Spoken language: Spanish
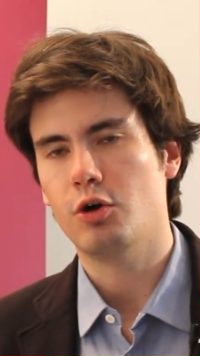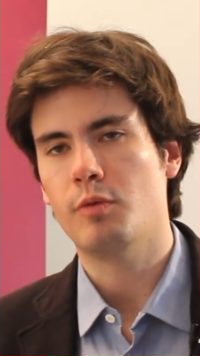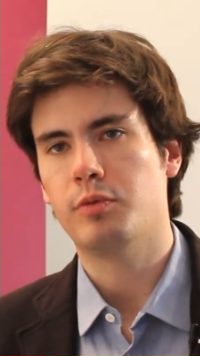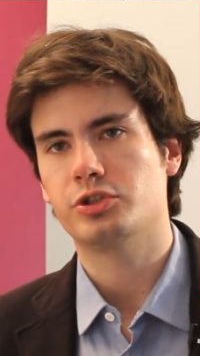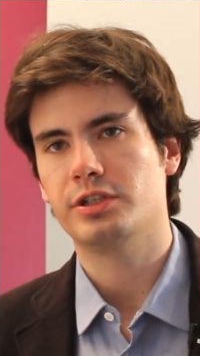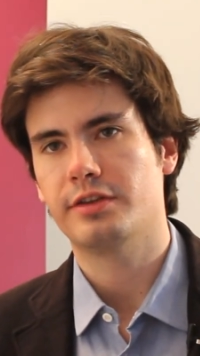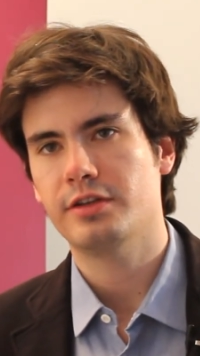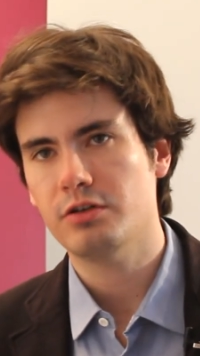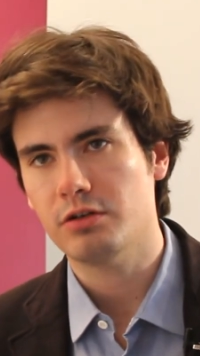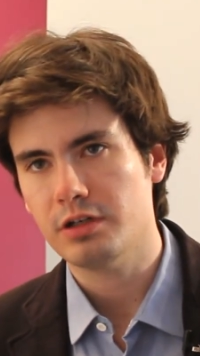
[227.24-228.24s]
eh,
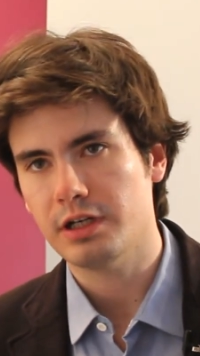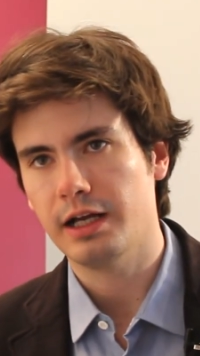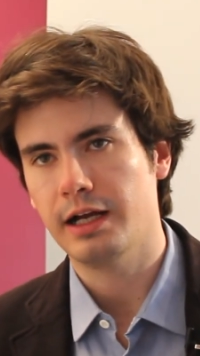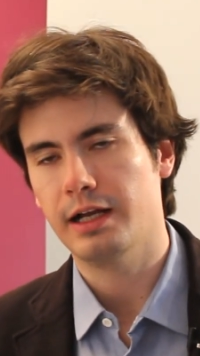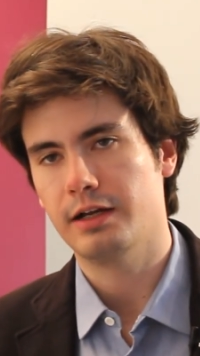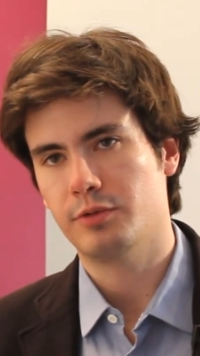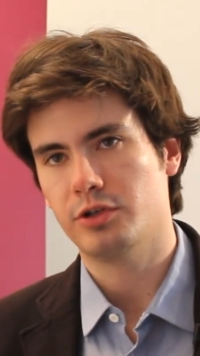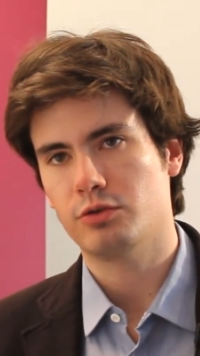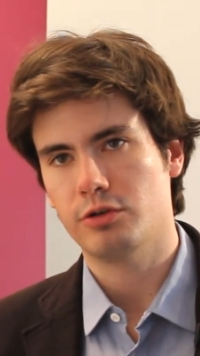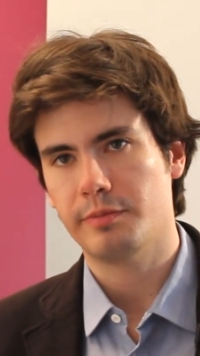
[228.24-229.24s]
oposición al
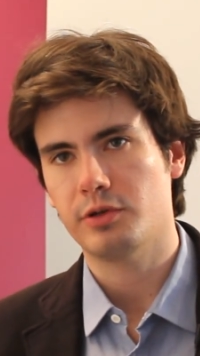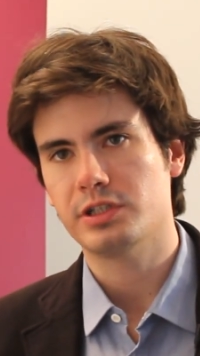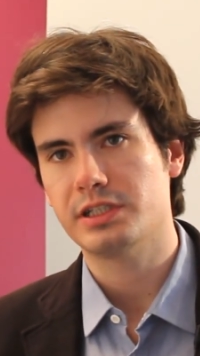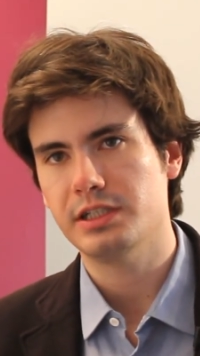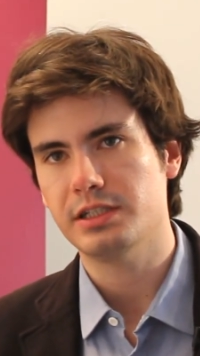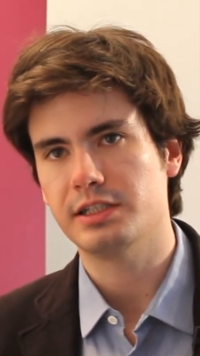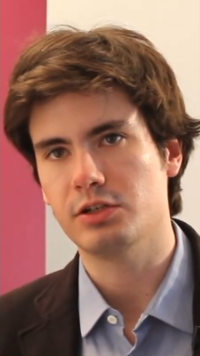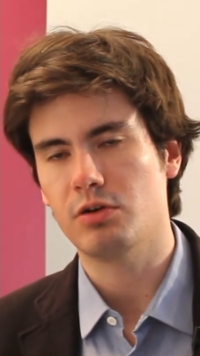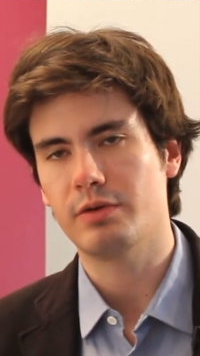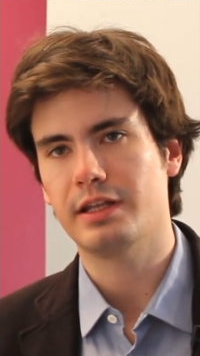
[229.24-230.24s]
proyecto europeo en sí,
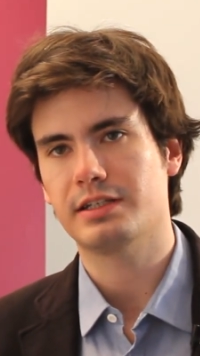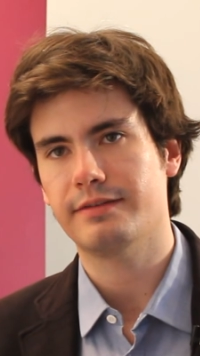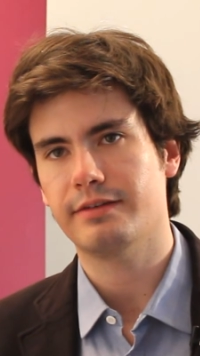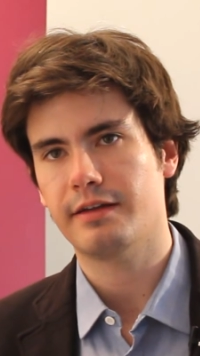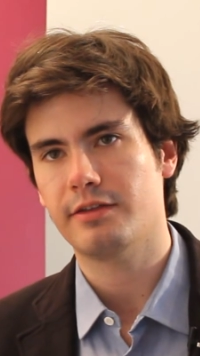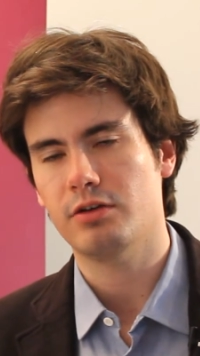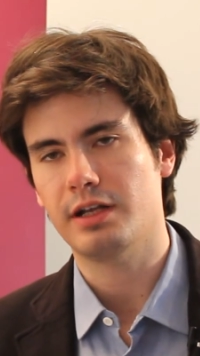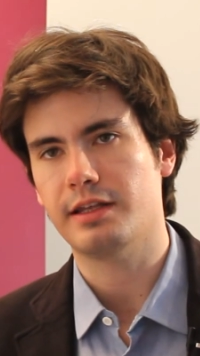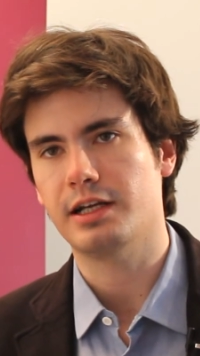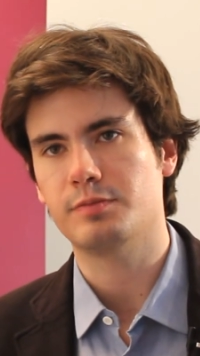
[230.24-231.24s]
sino una
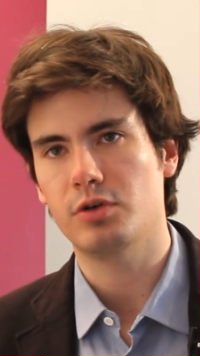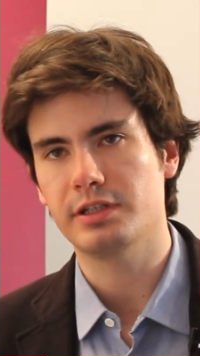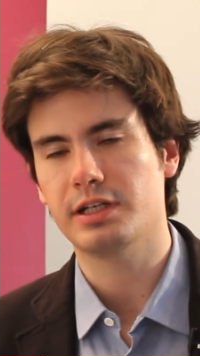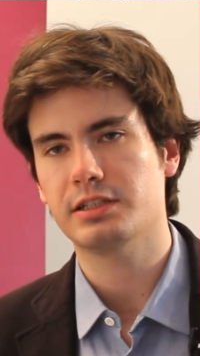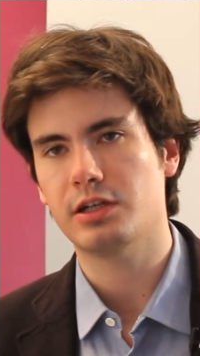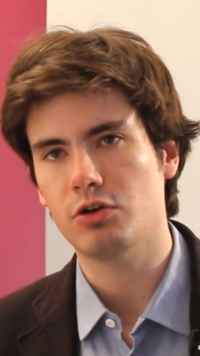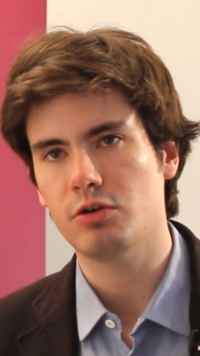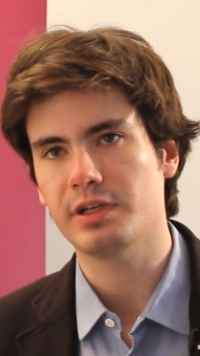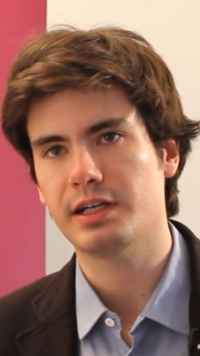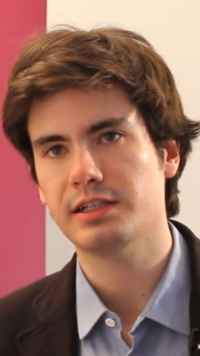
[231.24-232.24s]
desafección hacia las políticas
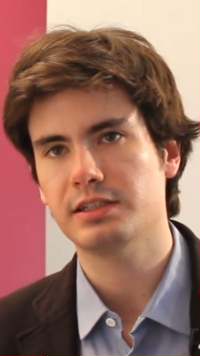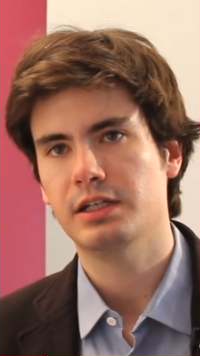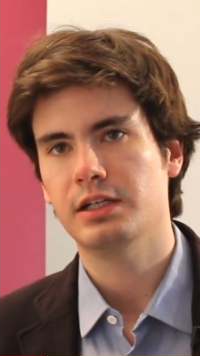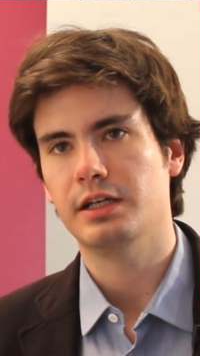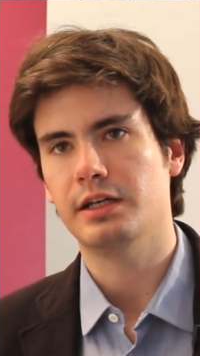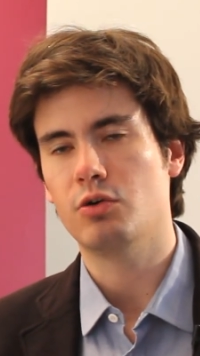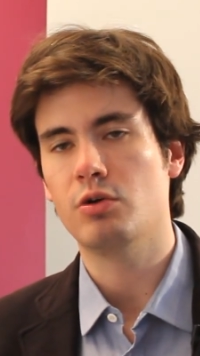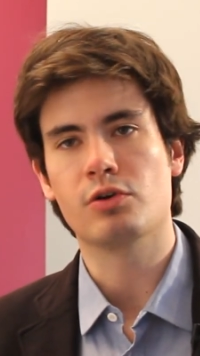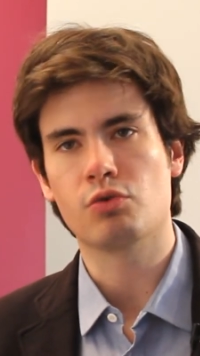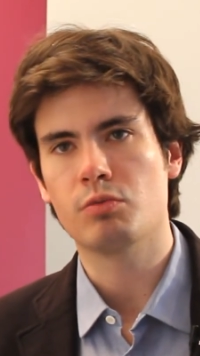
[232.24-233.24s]
económicas eh,
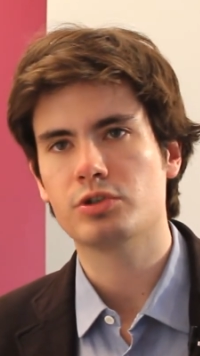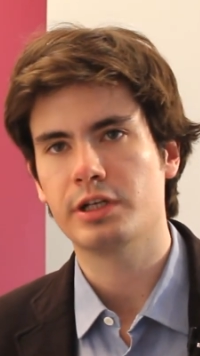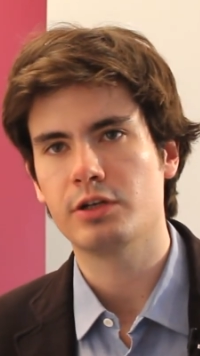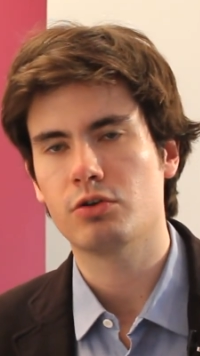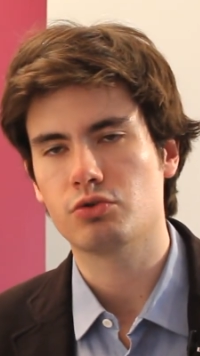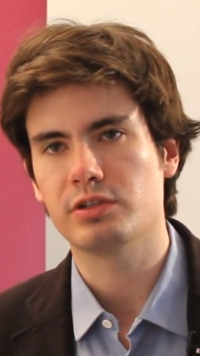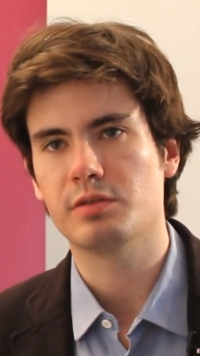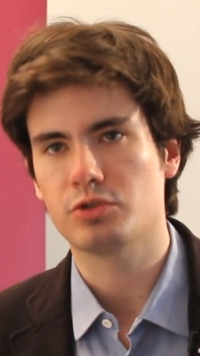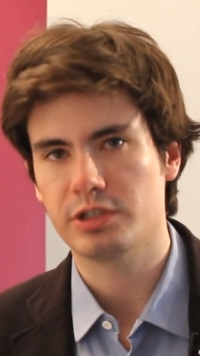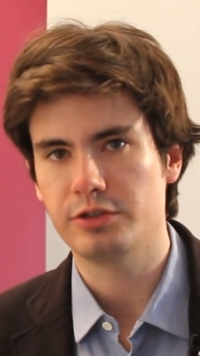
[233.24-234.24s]
o el rumbo seguido en los
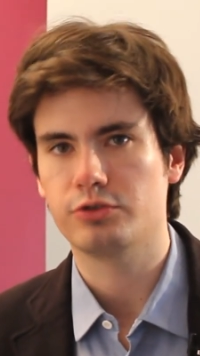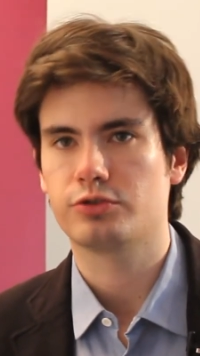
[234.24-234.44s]
últimos